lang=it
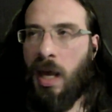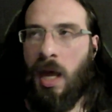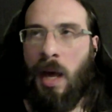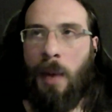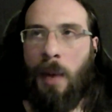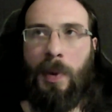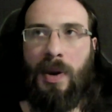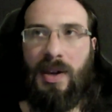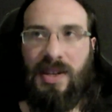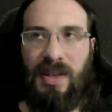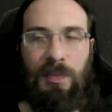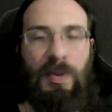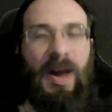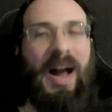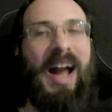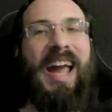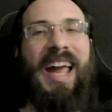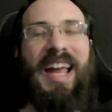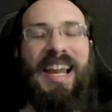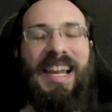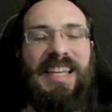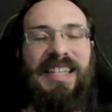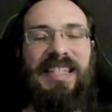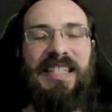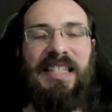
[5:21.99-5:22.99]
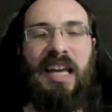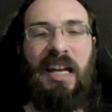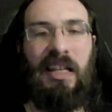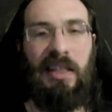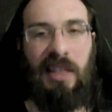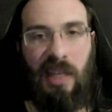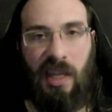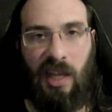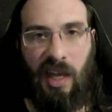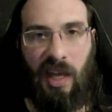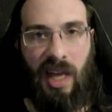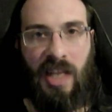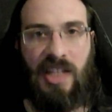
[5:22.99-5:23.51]
Per esempio anche le
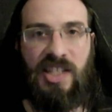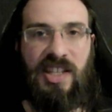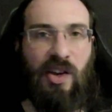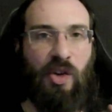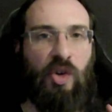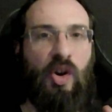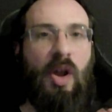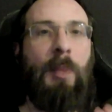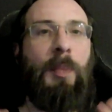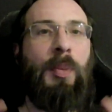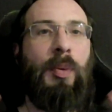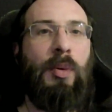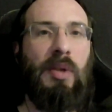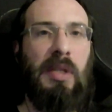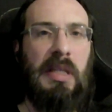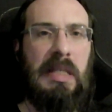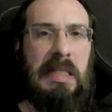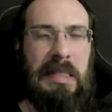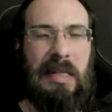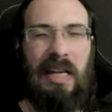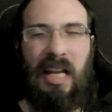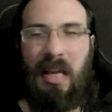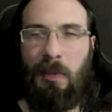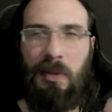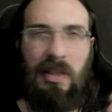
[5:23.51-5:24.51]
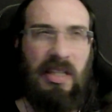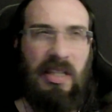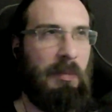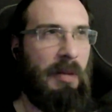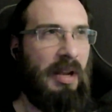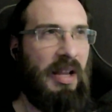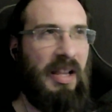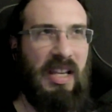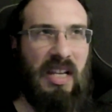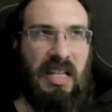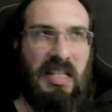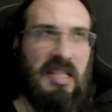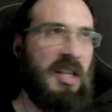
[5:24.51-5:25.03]
estetiche, c'era una protezione che mi sembra
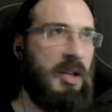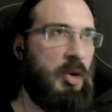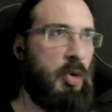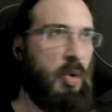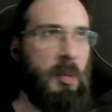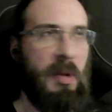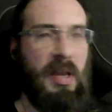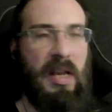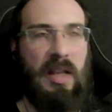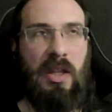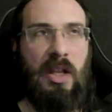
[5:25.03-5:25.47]
all'inizio del 2000,